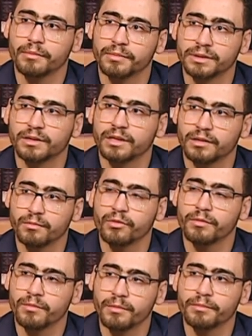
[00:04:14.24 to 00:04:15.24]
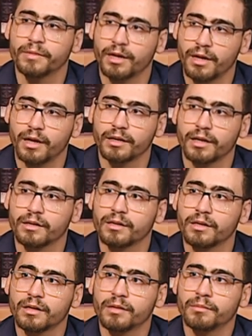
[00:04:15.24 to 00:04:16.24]
بتأدي المهمه بنجاح يعني اه
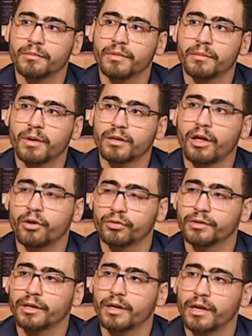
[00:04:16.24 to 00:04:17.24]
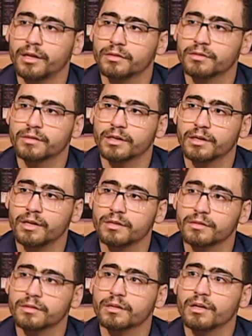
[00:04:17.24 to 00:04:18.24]
بالظبط يعني بقدر اخد قرايات
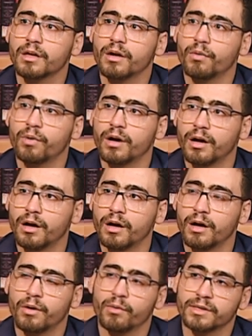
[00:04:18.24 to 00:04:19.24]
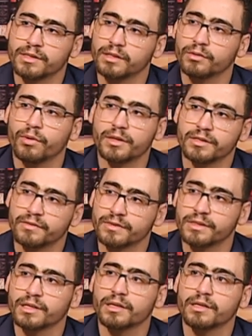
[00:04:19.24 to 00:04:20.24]
سيجنالز واسند ورسيف
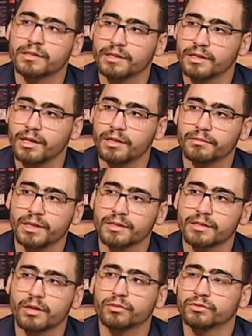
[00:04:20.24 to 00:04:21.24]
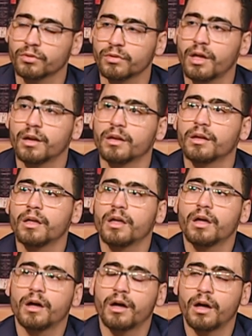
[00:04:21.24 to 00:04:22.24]
السيجنالز ديت بحيث اكونترول على
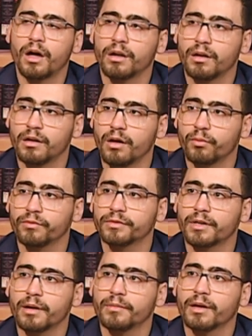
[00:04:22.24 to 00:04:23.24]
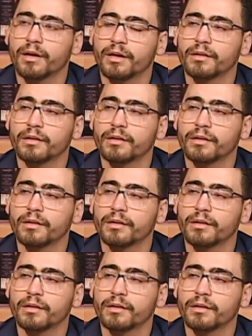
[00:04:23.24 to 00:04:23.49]
على الار او في كامله يعني